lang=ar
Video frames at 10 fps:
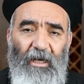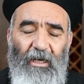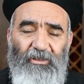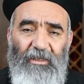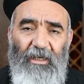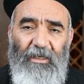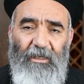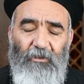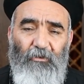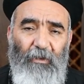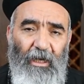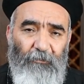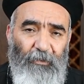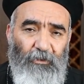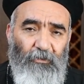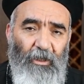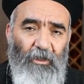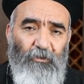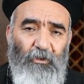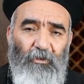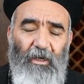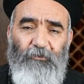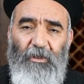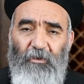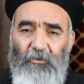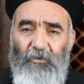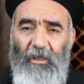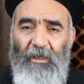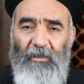عشان ياكد له محبته وان هو غفر له